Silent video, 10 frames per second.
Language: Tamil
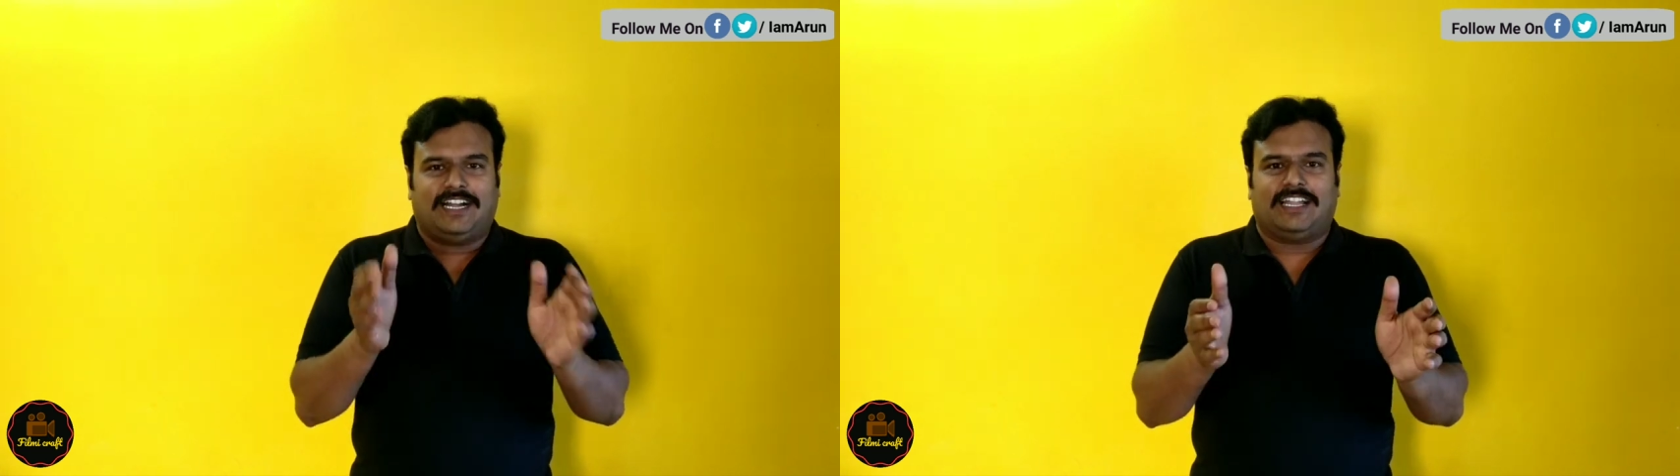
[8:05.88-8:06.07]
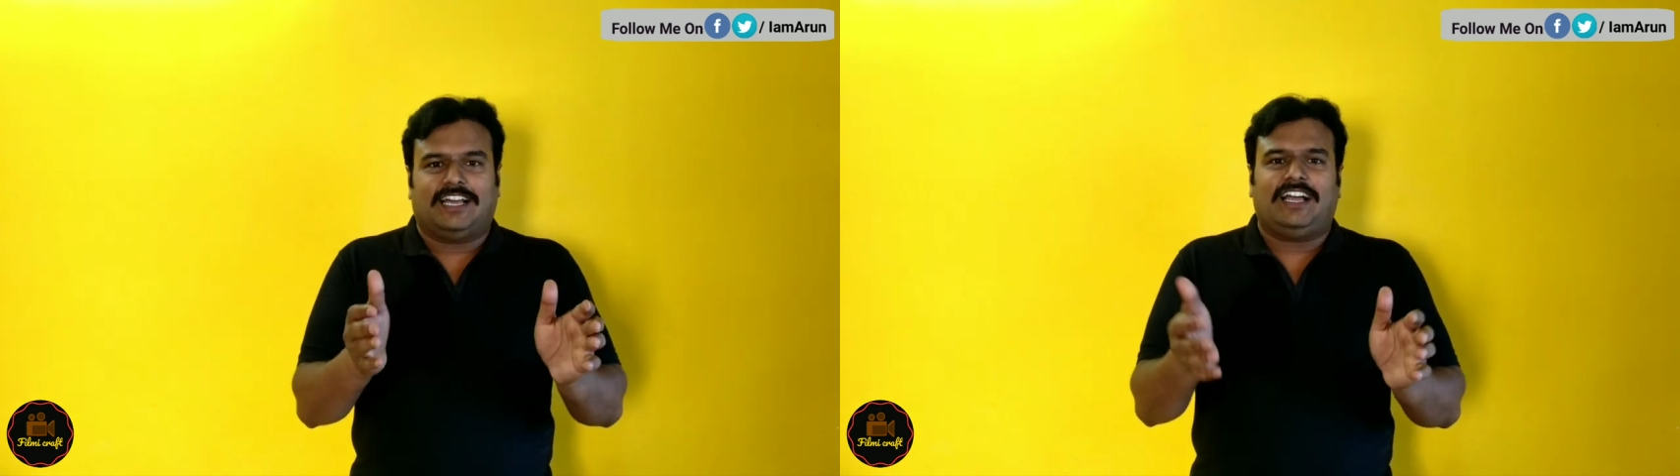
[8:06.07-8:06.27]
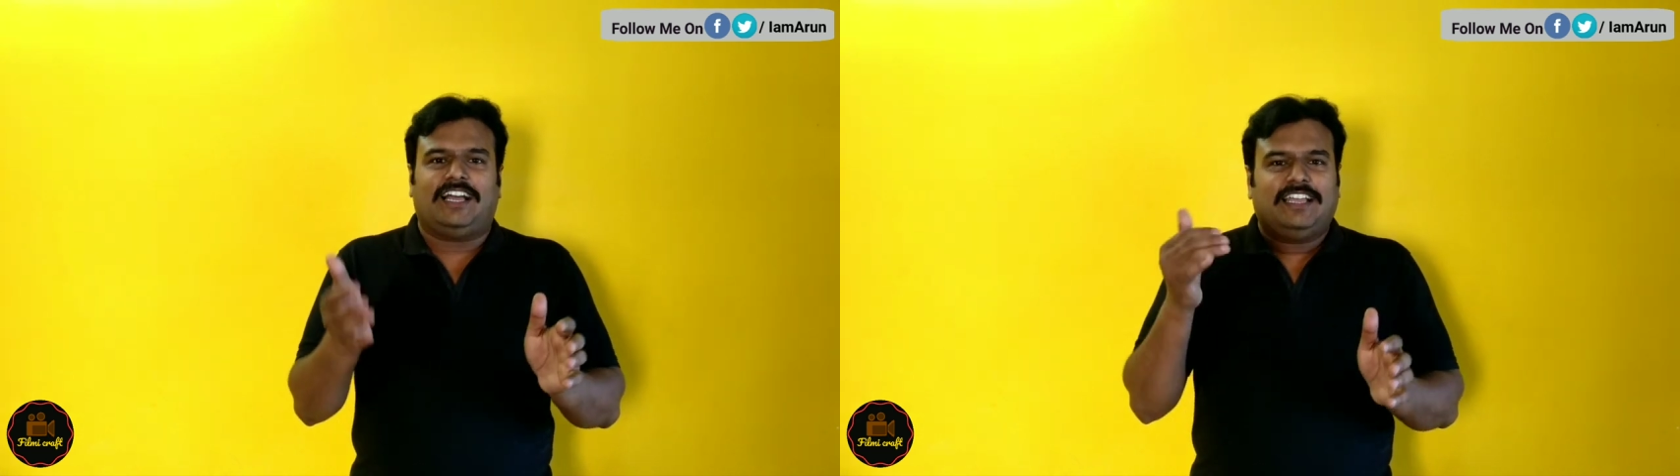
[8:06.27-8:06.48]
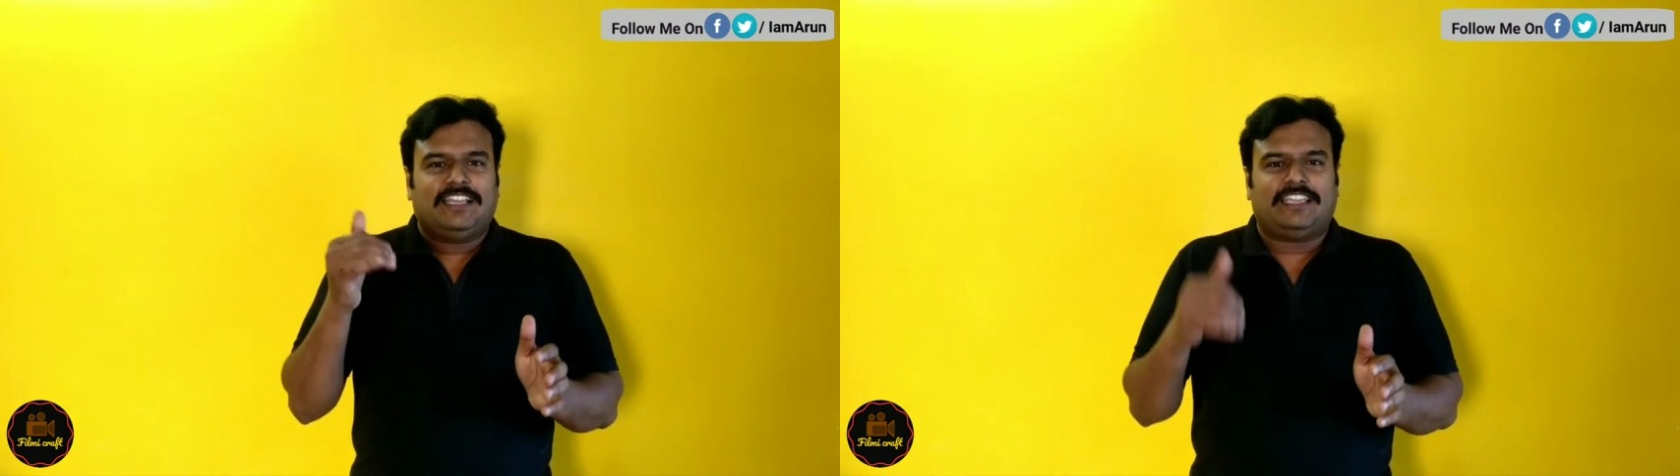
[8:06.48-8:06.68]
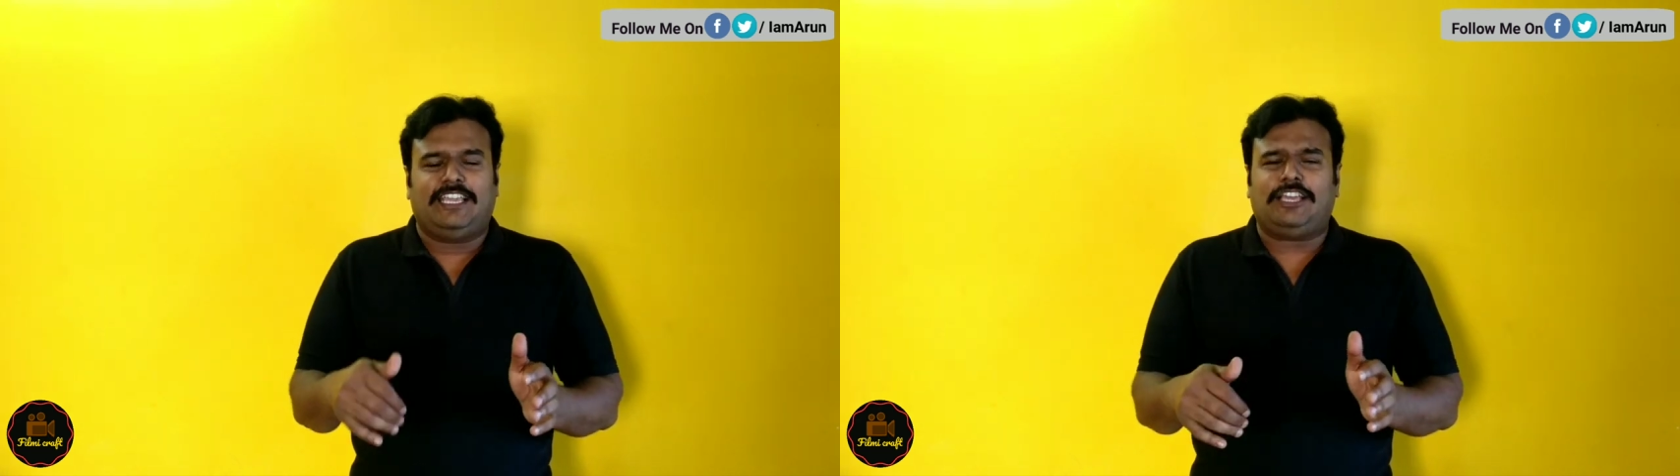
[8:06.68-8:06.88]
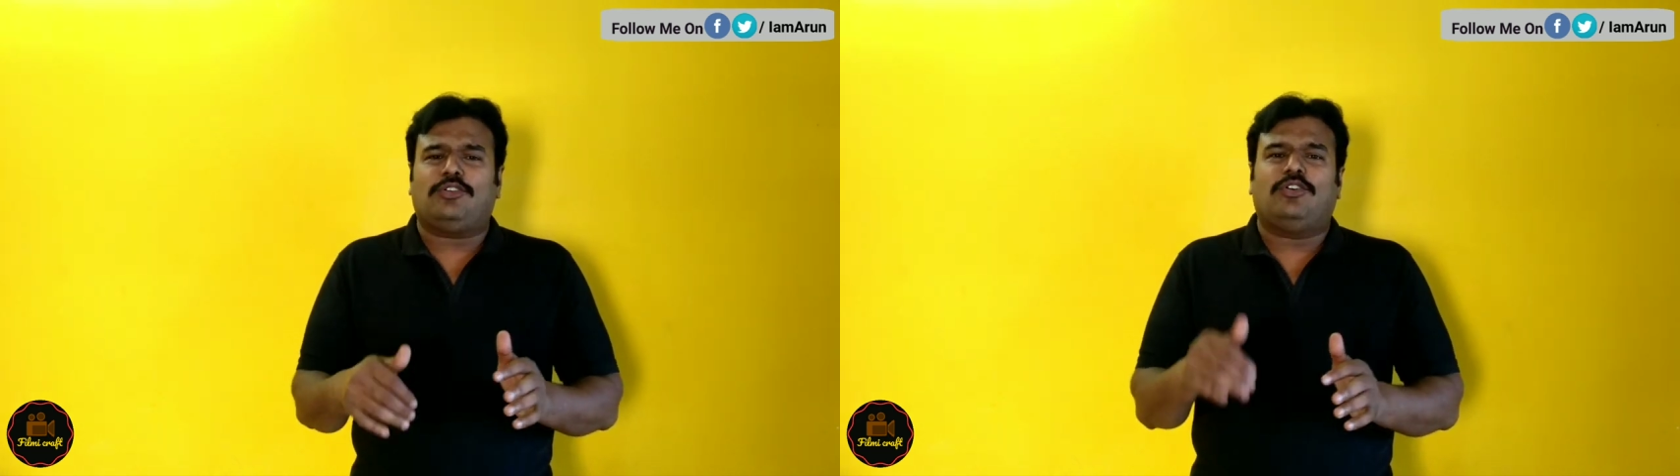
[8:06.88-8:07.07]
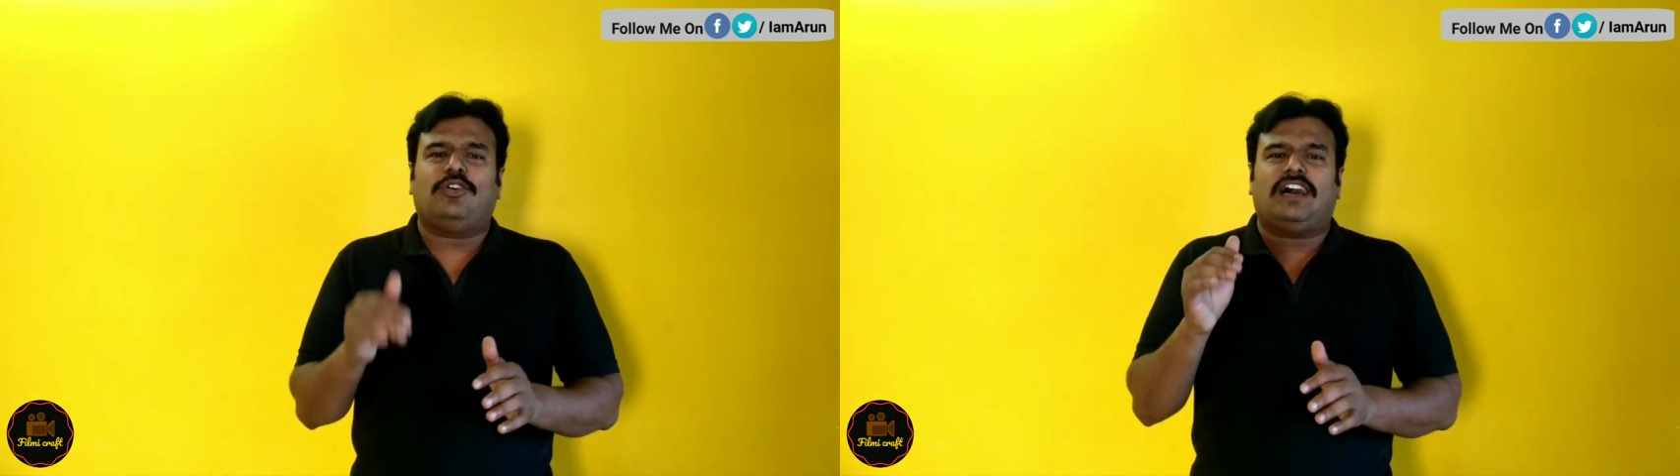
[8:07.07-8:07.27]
ஆனால் ஹீரோ